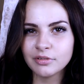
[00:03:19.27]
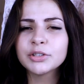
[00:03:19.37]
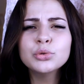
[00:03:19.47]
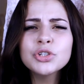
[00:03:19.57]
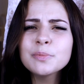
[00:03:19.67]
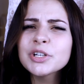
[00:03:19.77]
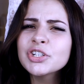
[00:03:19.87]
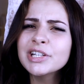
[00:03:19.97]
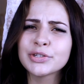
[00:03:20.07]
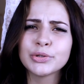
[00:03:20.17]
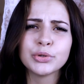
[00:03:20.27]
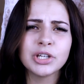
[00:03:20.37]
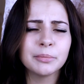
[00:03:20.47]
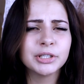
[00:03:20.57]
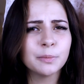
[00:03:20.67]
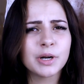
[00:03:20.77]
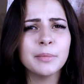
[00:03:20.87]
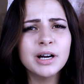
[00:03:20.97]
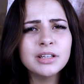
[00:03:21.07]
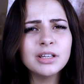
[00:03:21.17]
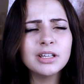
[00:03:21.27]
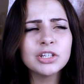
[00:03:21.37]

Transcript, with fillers: Откуда же пошли слухи об этом романе